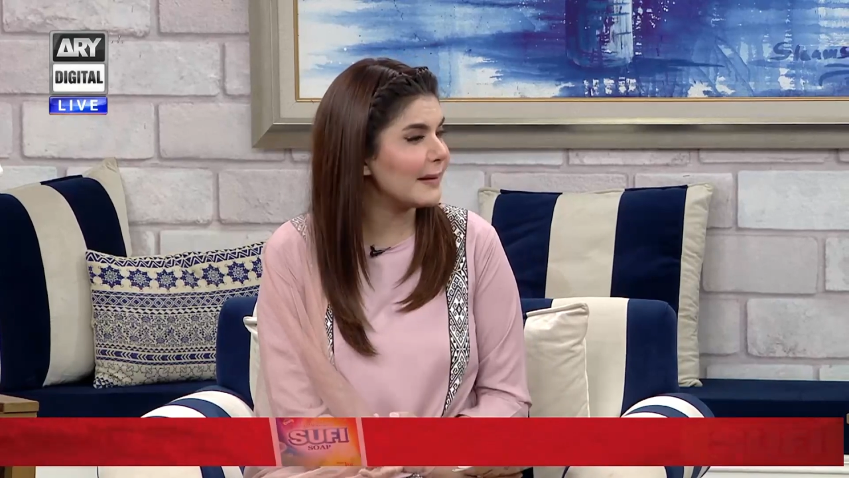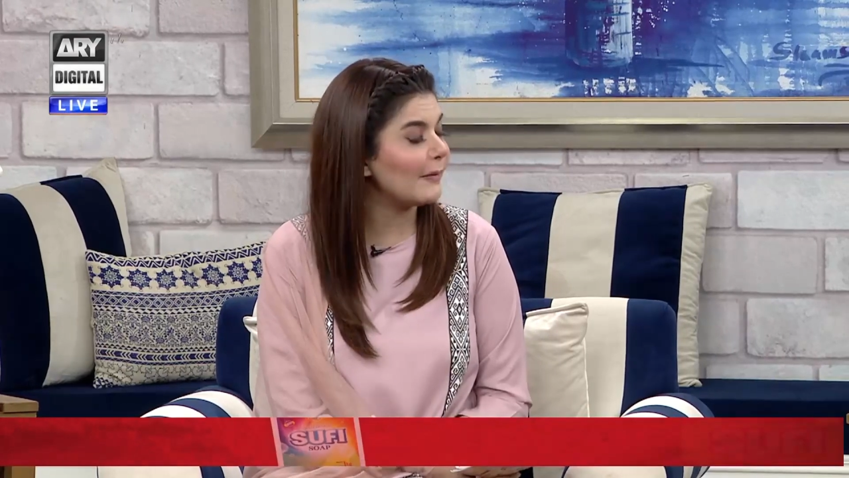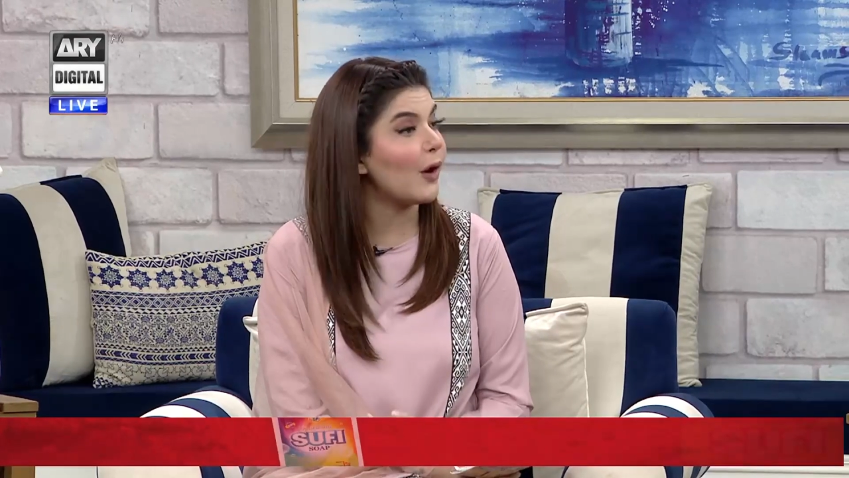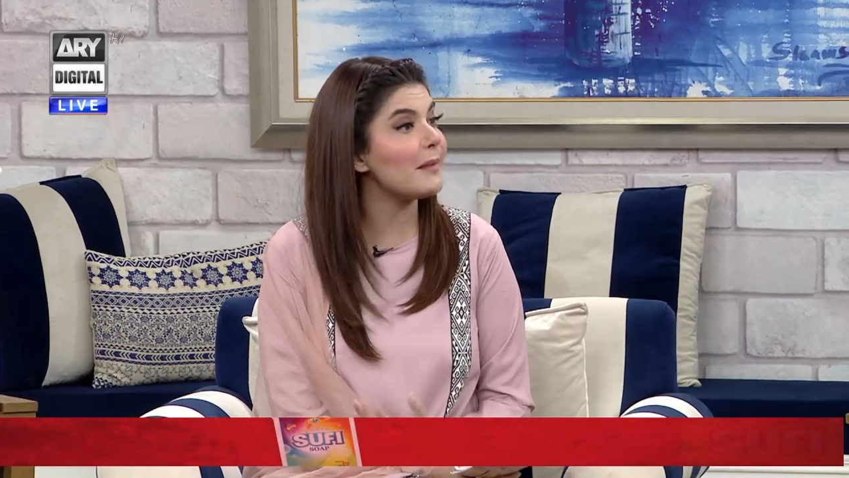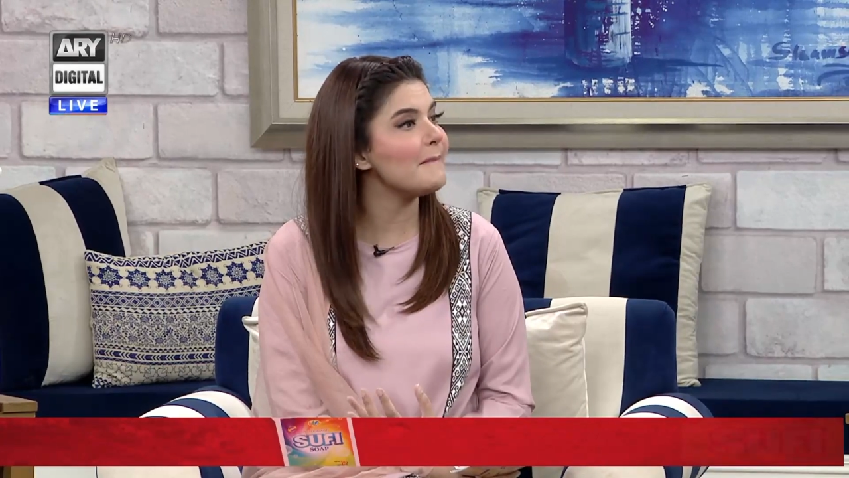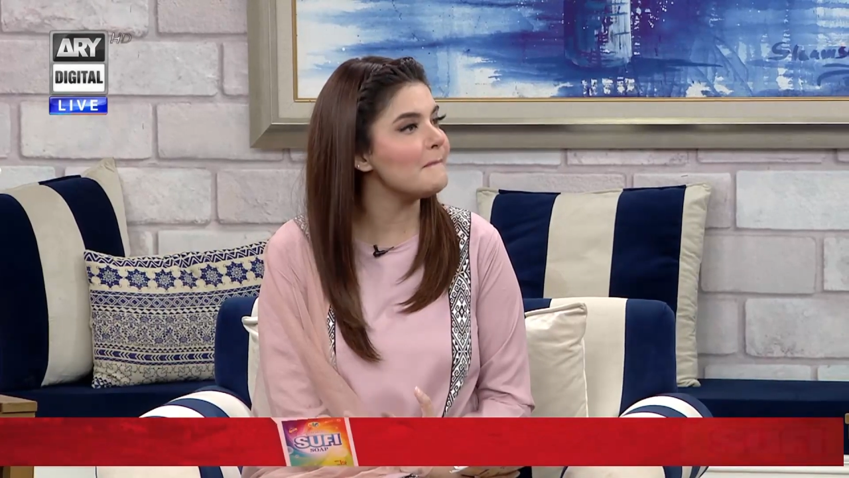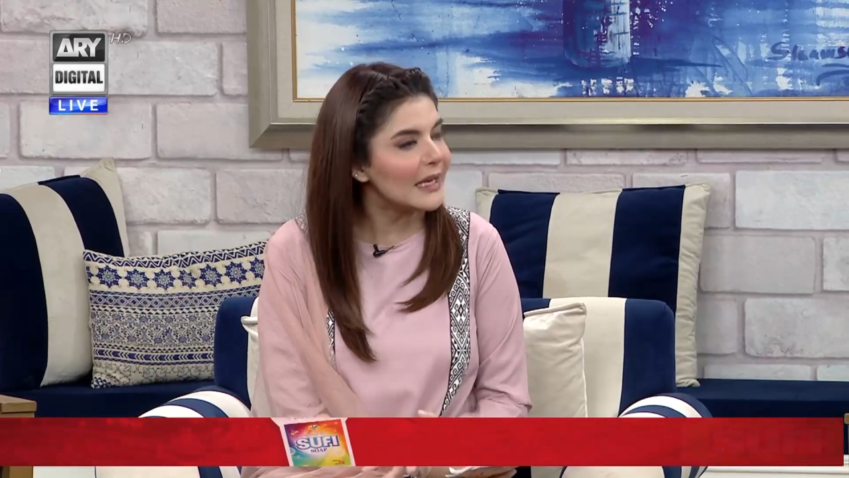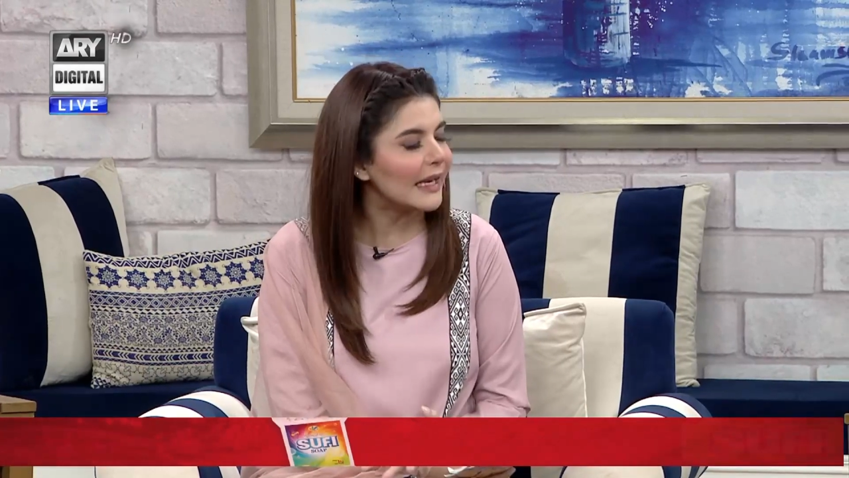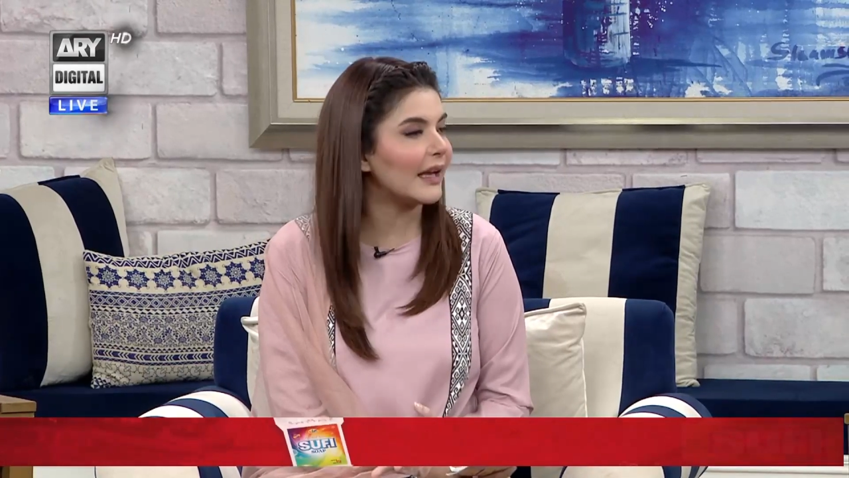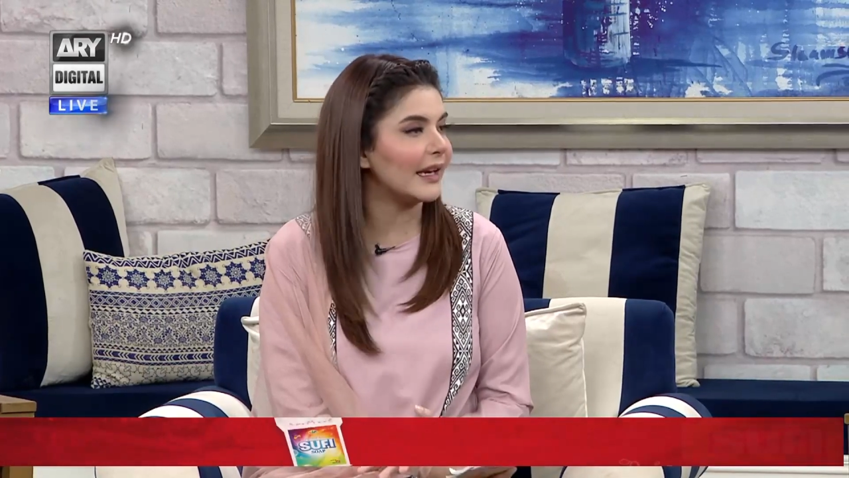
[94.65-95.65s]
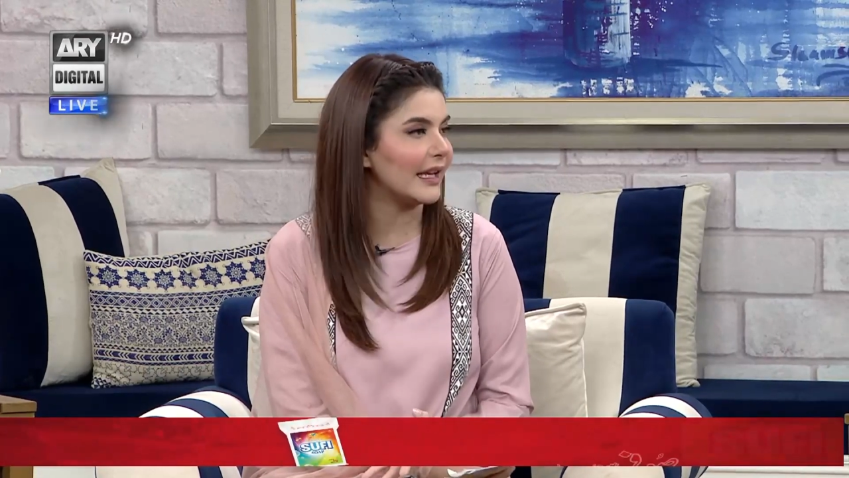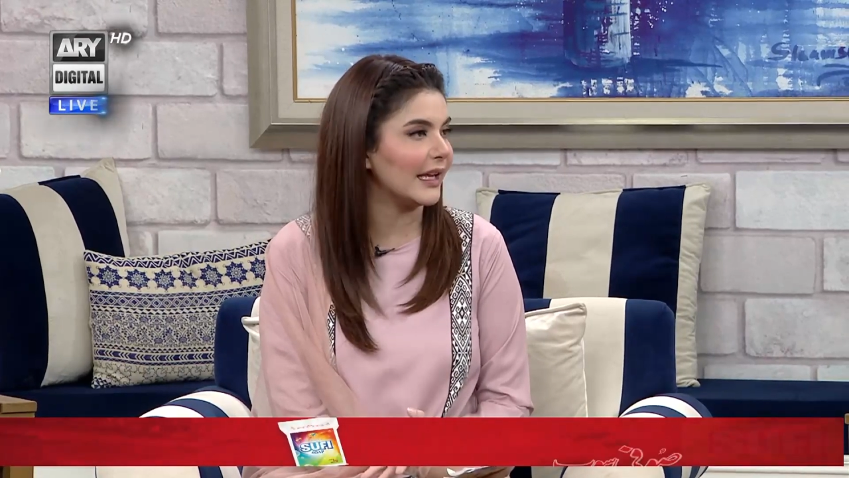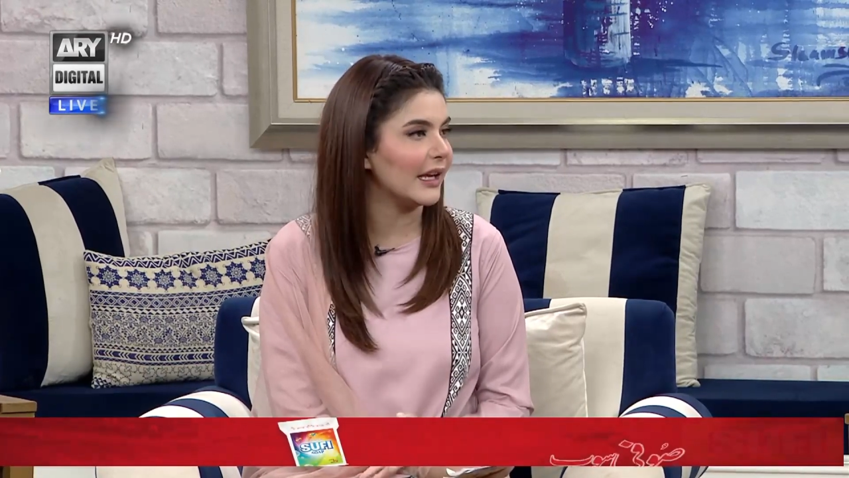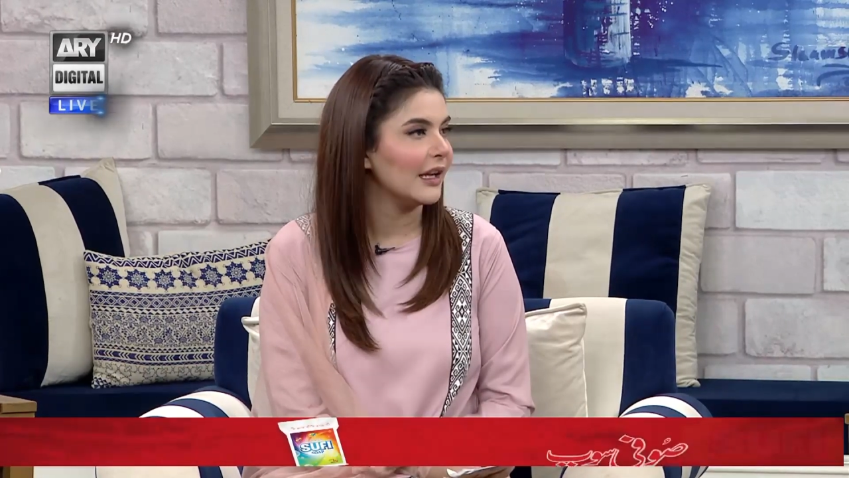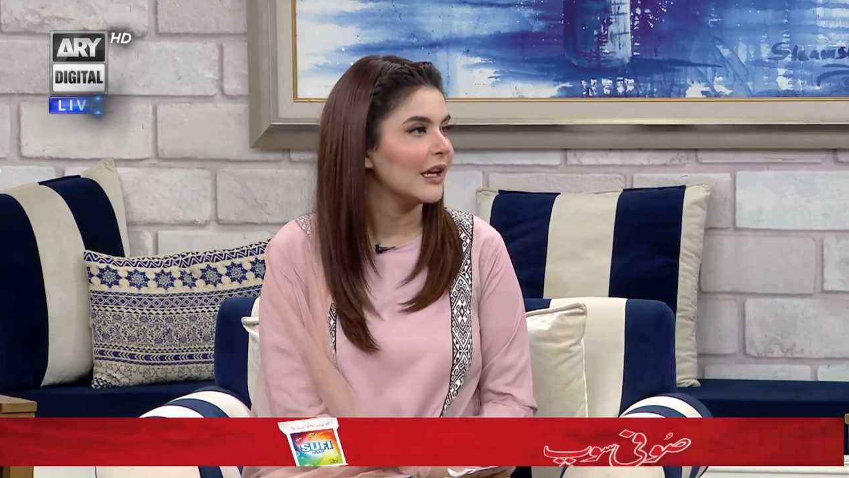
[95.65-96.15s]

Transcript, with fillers: में वो हमें मिला नहीं है